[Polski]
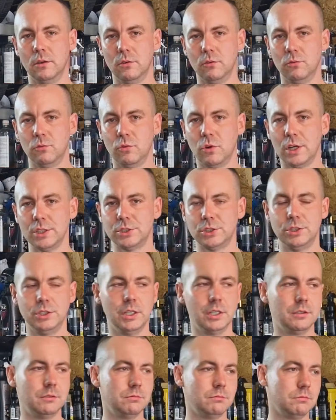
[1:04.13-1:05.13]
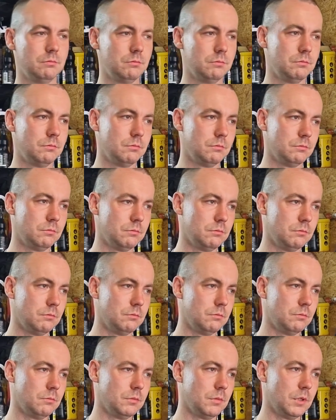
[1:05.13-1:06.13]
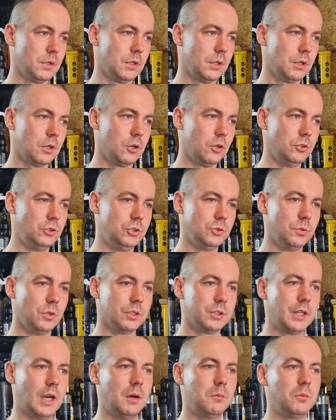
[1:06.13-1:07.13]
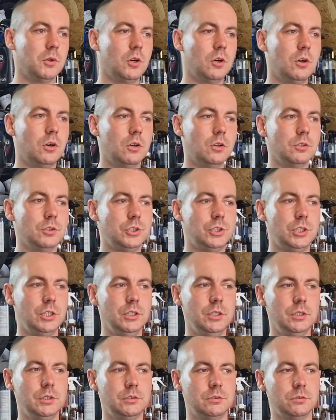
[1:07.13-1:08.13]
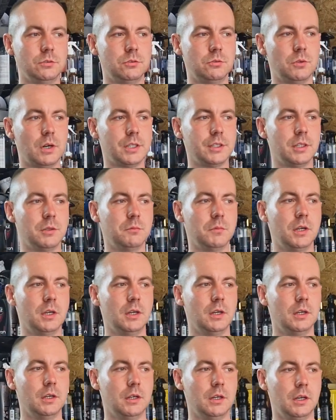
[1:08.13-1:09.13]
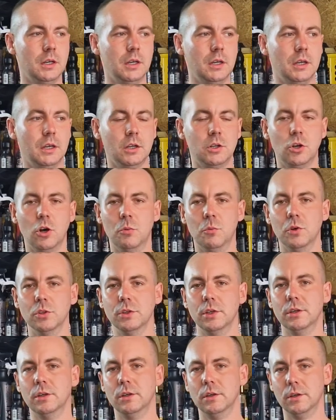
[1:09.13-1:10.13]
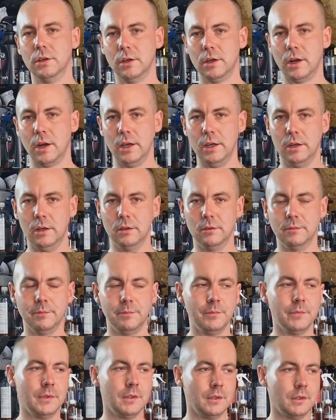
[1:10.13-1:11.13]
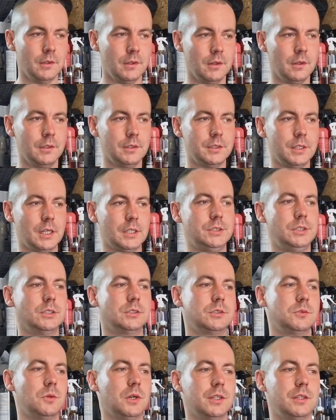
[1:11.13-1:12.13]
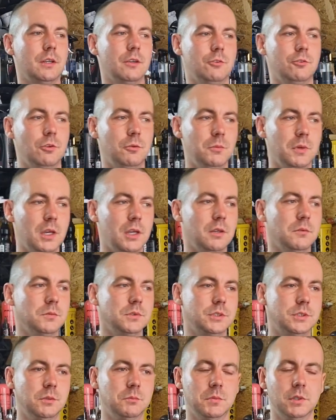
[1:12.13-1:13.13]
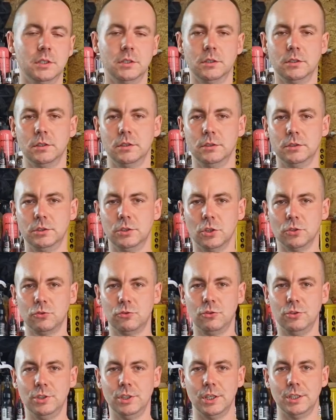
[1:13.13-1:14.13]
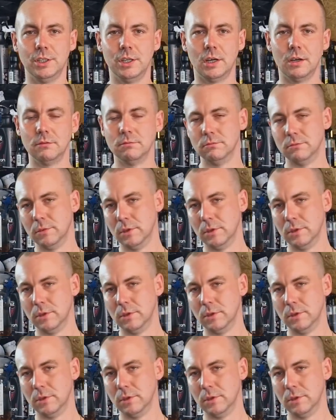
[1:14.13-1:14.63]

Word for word: Właśnie chodziło tam o silnik z układem e, Common Rail. Tak się składa, że miałem z tym do czynienia.